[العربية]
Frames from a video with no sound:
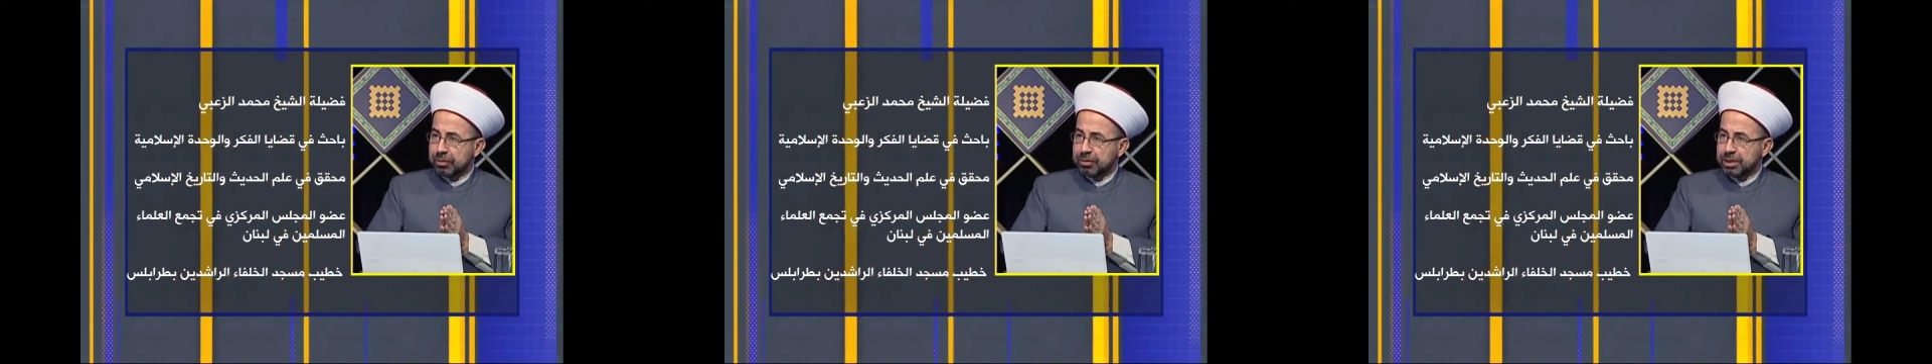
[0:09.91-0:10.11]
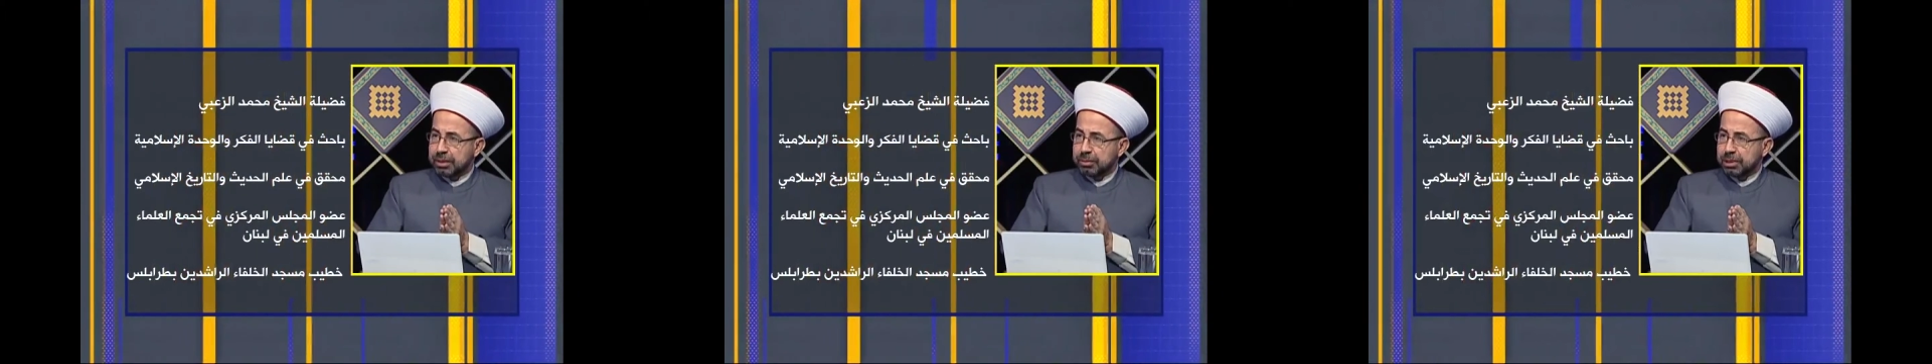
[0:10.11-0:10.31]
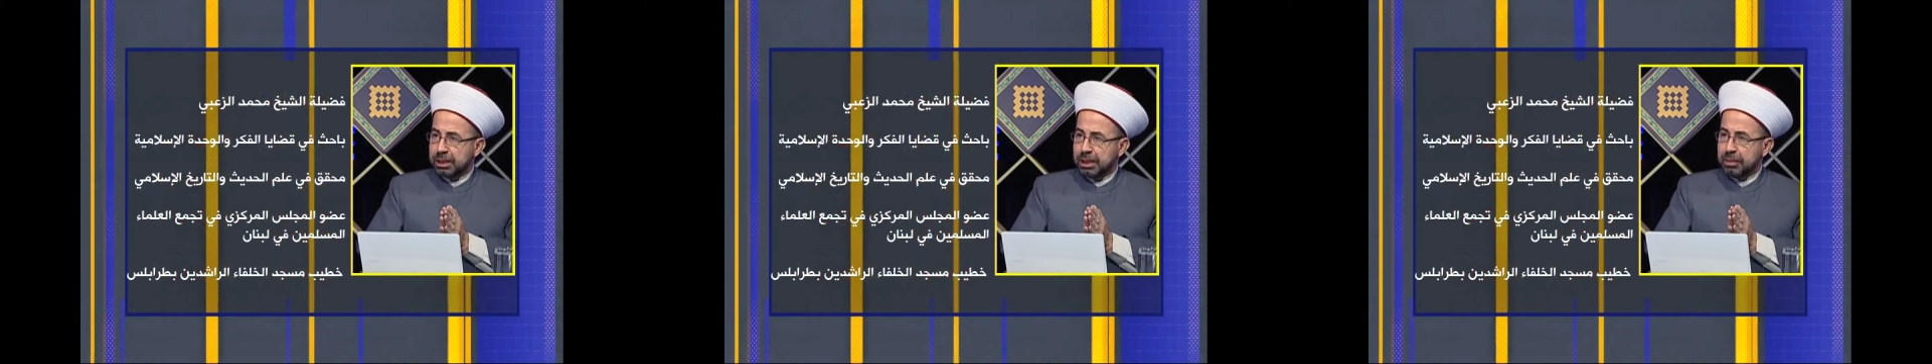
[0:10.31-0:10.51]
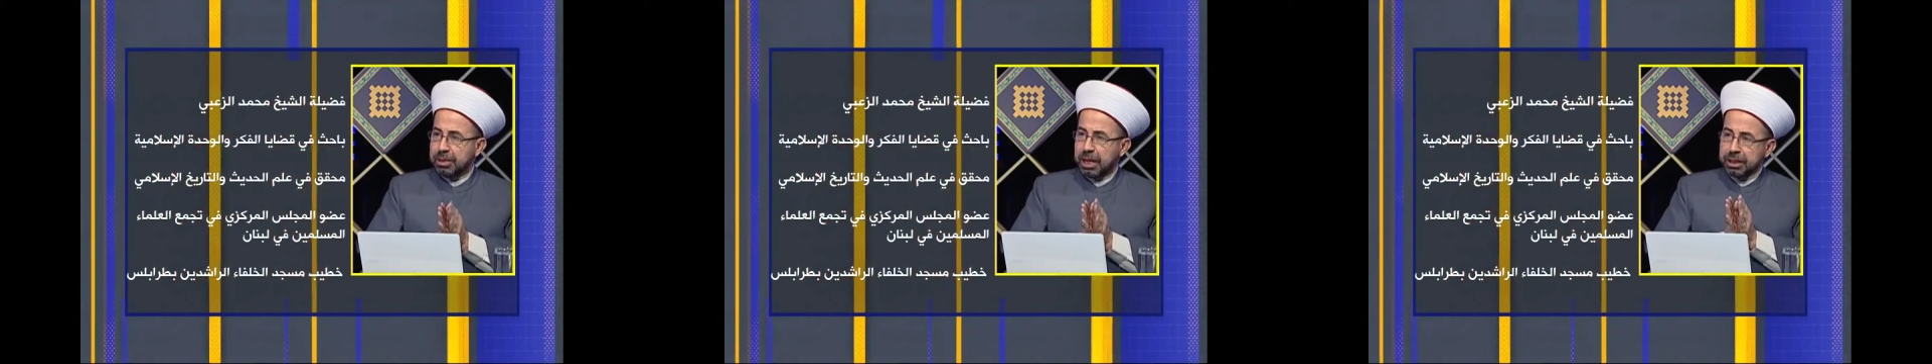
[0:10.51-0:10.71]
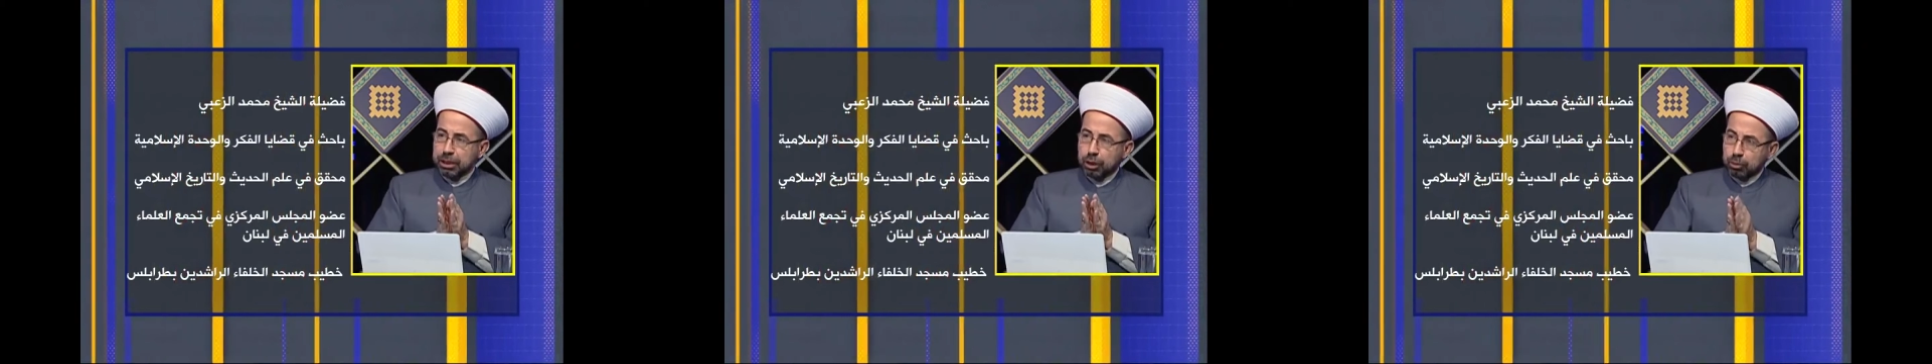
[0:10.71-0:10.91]
سبيل الله
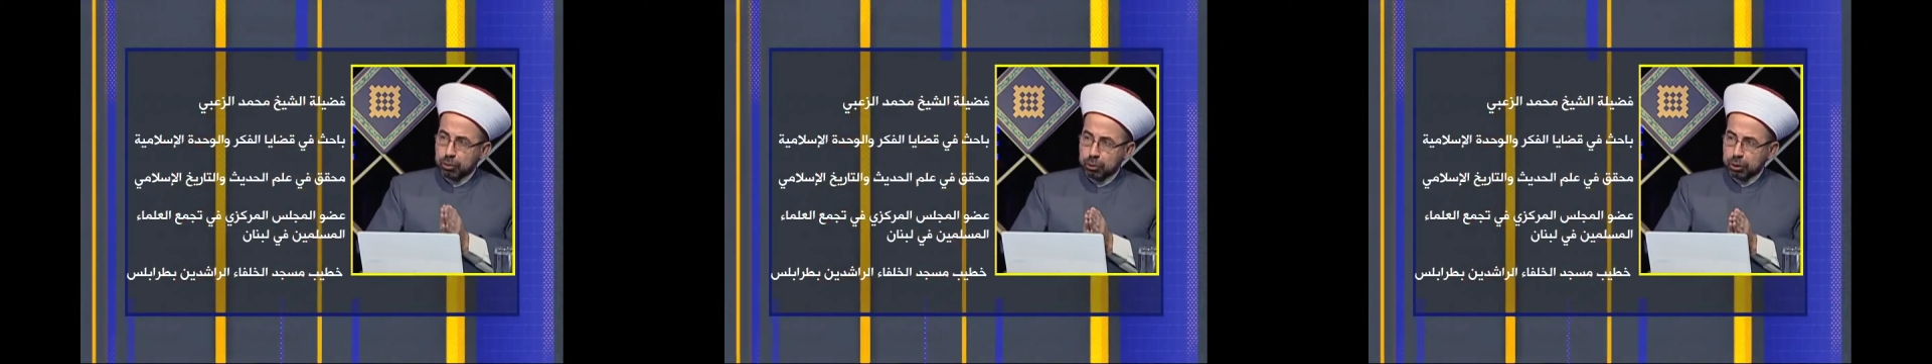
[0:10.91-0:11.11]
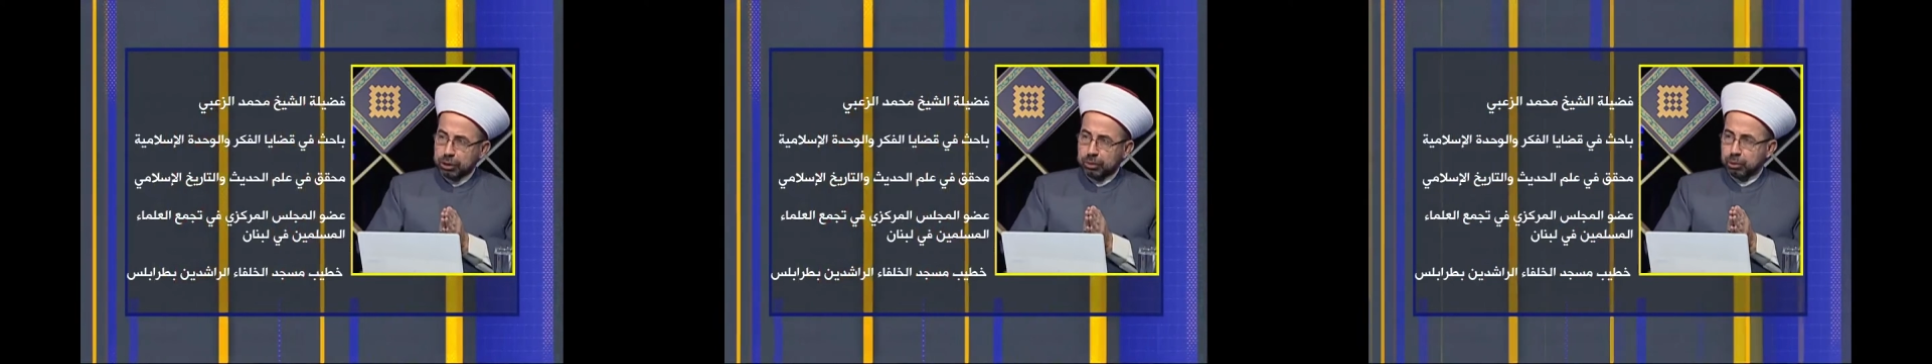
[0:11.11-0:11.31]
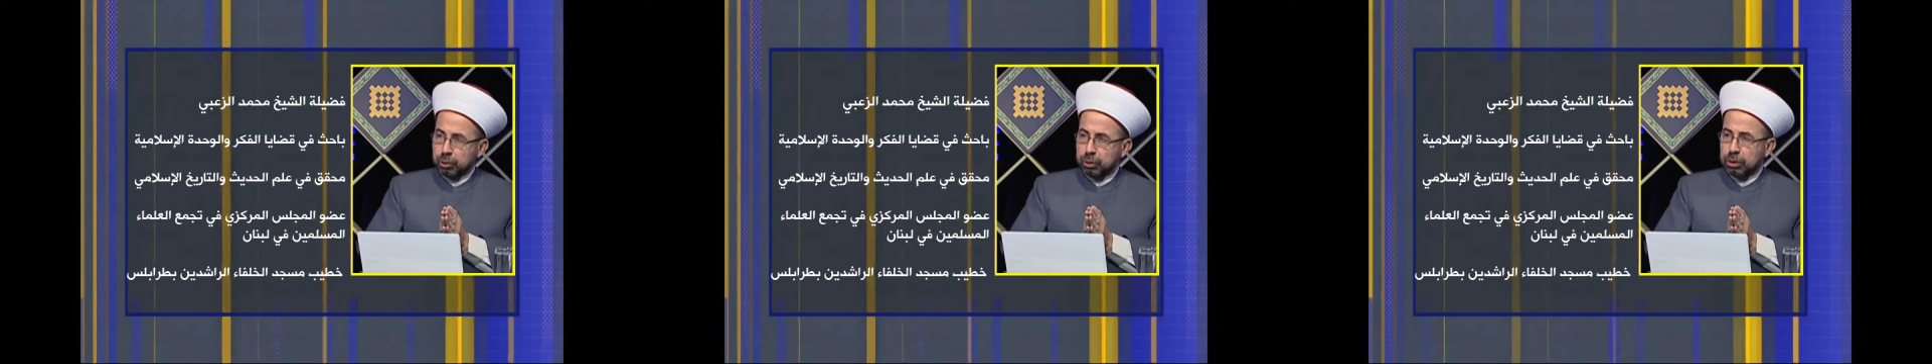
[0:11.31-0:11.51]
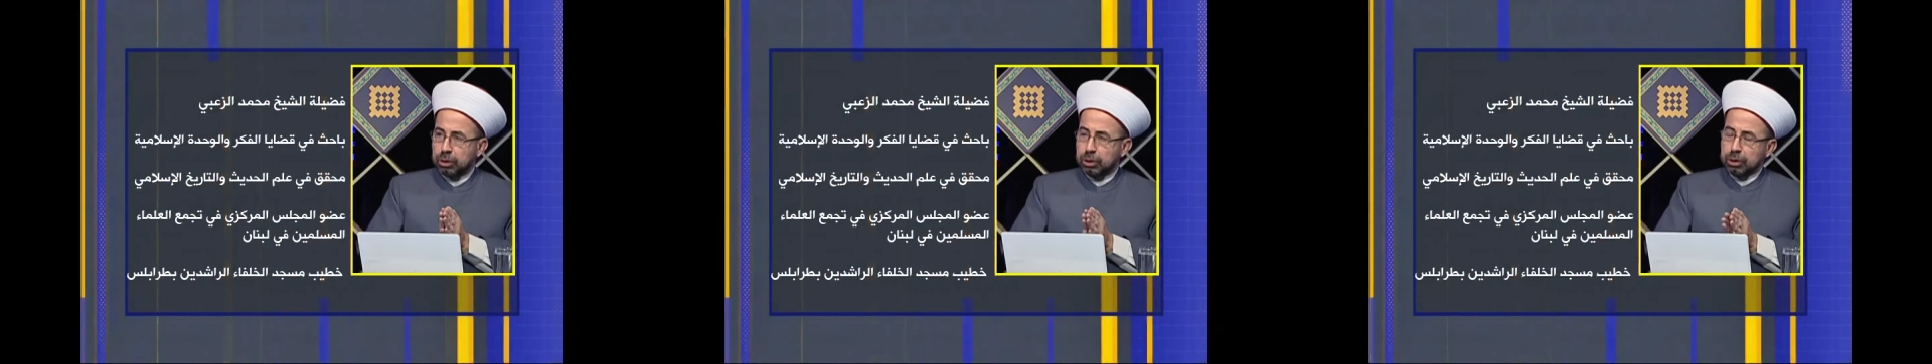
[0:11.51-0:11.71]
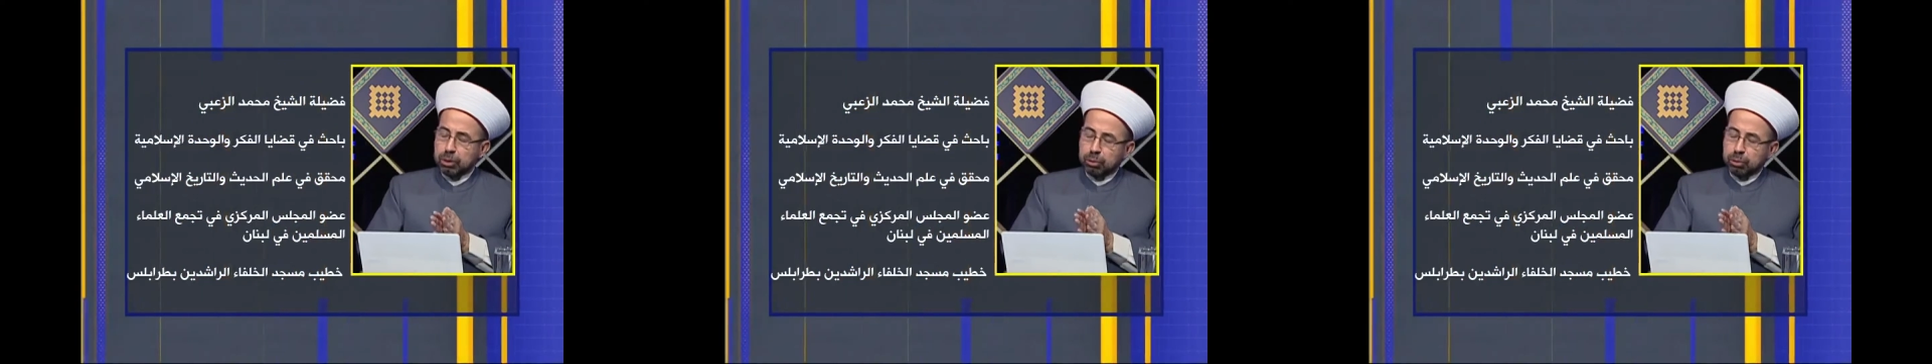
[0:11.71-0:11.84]
بأنهم ظلموا نعم.